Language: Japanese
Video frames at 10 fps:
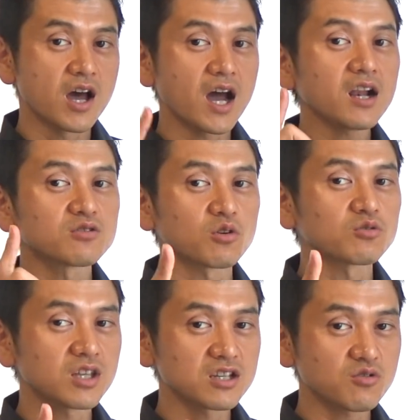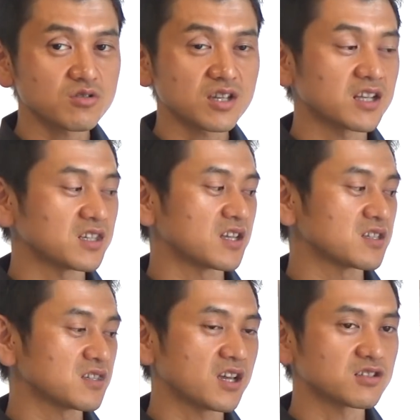ある特定食材にで
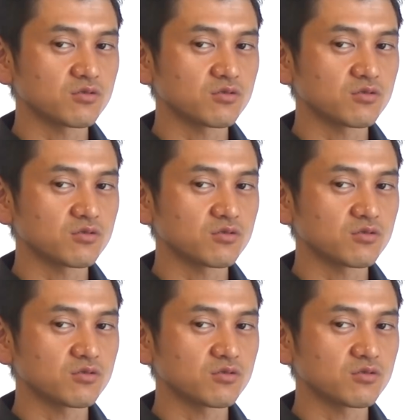すね、